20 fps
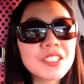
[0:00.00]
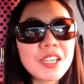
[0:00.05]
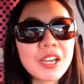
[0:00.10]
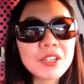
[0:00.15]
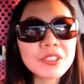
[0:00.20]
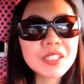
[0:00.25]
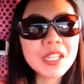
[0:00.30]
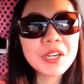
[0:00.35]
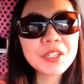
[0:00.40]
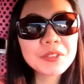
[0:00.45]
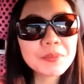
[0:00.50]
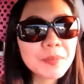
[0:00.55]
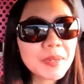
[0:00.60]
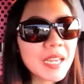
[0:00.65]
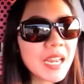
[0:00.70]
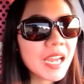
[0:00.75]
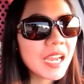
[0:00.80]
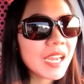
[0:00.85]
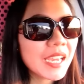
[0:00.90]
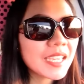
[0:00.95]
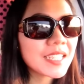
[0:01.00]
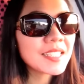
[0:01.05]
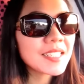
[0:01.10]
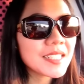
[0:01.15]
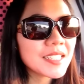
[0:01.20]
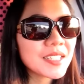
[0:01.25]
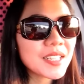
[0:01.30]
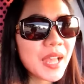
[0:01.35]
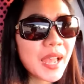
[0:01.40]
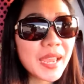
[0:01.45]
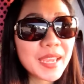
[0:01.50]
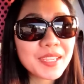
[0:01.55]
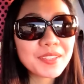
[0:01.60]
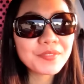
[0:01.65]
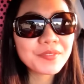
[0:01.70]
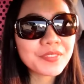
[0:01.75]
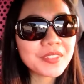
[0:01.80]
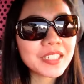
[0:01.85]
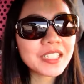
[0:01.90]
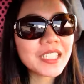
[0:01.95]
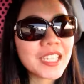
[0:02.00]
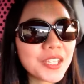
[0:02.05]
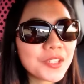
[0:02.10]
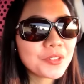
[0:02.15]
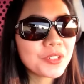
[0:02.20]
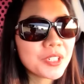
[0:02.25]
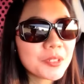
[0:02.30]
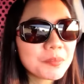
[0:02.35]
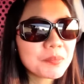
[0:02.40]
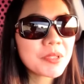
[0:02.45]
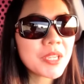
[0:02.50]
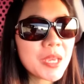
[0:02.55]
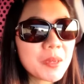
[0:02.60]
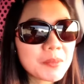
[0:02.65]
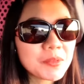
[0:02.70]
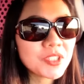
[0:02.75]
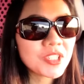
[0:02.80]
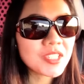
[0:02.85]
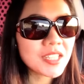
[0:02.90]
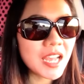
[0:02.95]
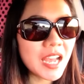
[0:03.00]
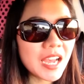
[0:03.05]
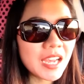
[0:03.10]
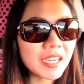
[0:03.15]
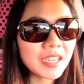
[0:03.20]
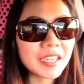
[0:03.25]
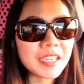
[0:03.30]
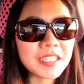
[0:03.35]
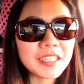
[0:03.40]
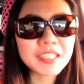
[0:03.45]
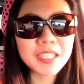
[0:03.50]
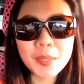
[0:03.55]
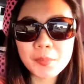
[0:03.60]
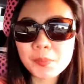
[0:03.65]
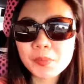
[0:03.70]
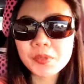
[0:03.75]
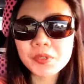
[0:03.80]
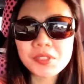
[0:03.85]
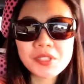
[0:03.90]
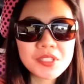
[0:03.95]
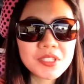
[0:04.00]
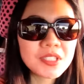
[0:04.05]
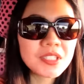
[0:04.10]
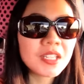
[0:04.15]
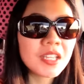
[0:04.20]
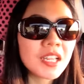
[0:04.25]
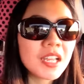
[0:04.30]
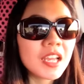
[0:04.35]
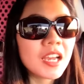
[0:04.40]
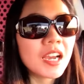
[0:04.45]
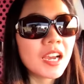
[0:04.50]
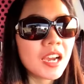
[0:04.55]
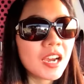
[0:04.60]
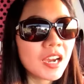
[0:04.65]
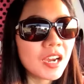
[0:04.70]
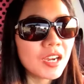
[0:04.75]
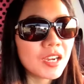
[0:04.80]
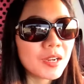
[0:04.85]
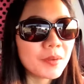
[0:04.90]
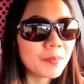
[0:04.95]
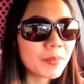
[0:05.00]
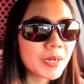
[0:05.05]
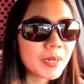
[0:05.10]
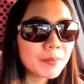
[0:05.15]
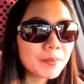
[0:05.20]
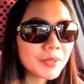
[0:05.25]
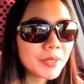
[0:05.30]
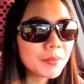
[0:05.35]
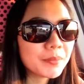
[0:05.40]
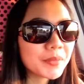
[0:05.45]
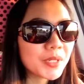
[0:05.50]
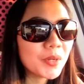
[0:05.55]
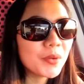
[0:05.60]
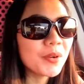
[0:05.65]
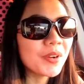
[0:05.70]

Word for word: shout out pala kay sis Ivy. Ayun, nag-PM siya sa akin. Tapos, uh, paramdam daw